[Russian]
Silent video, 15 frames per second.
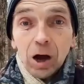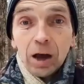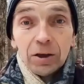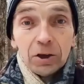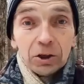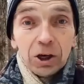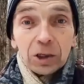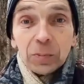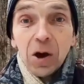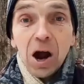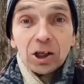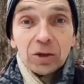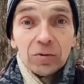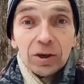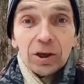Аишник
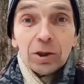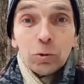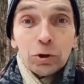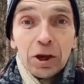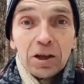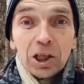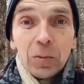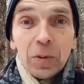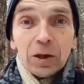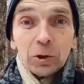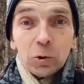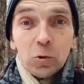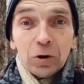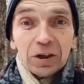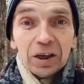спрашивает у деда
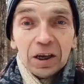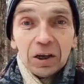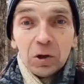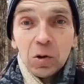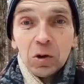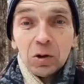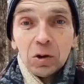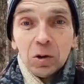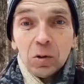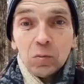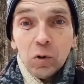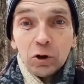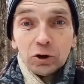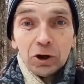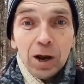Петрухи,
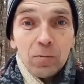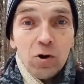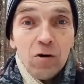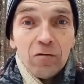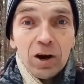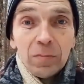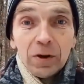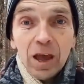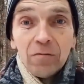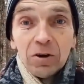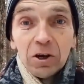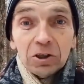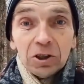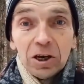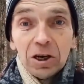почему вы
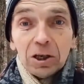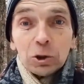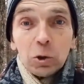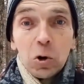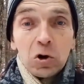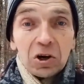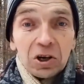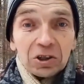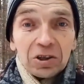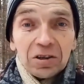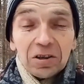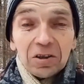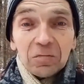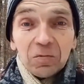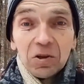превысили скорость?
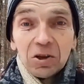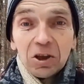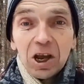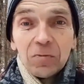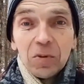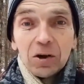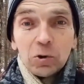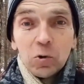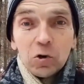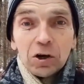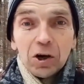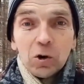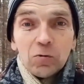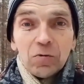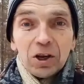Дед
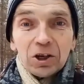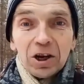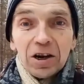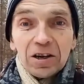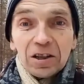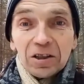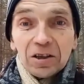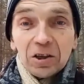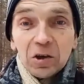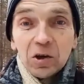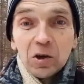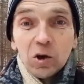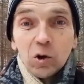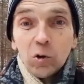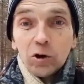Петруха отвечает,
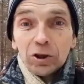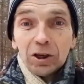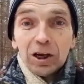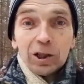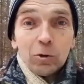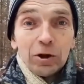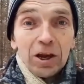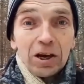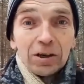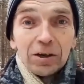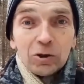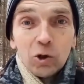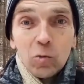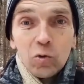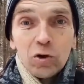хотел
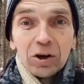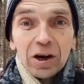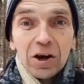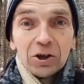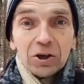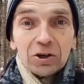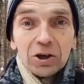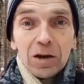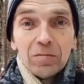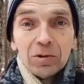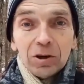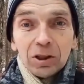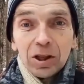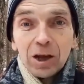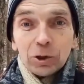доехать домой раньше, чем
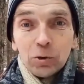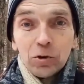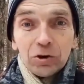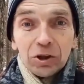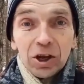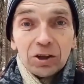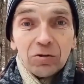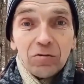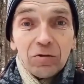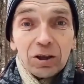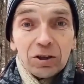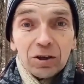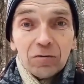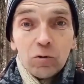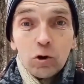начнет
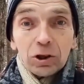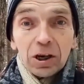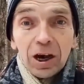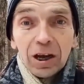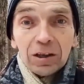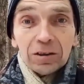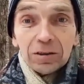действовать водка.